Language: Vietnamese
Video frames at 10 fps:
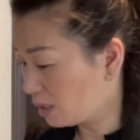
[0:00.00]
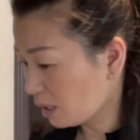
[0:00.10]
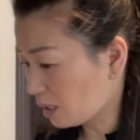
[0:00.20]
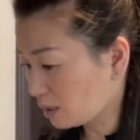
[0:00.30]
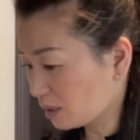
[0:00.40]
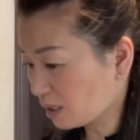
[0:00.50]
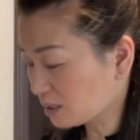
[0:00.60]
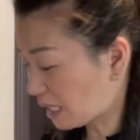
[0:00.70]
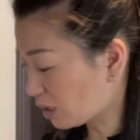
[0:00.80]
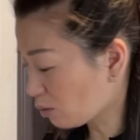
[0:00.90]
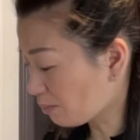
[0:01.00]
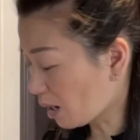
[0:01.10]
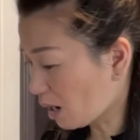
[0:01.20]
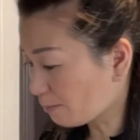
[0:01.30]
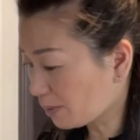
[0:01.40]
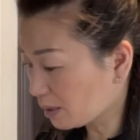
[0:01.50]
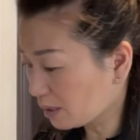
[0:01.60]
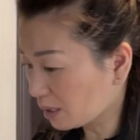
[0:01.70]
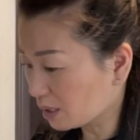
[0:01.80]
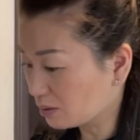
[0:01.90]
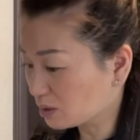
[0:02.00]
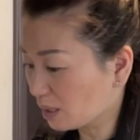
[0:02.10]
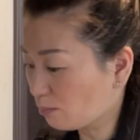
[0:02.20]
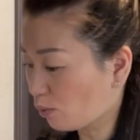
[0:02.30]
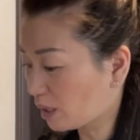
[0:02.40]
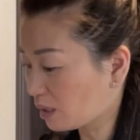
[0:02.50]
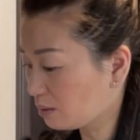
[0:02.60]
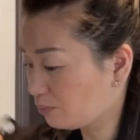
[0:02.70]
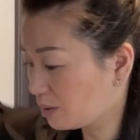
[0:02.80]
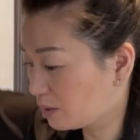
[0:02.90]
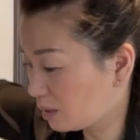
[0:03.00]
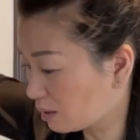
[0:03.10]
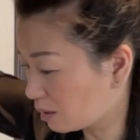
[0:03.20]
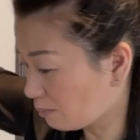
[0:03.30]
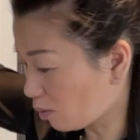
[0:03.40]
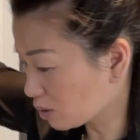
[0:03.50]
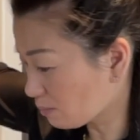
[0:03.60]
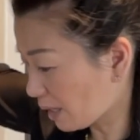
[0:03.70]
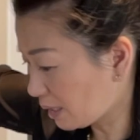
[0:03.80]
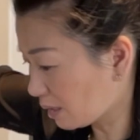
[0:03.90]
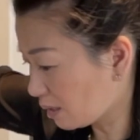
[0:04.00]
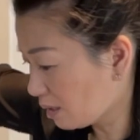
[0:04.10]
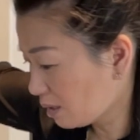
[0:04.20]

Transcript: lỡ nó đại sao khi ông bật khom phớt lỡ được cho mòn nó về hiện là bỏ sập bay vậy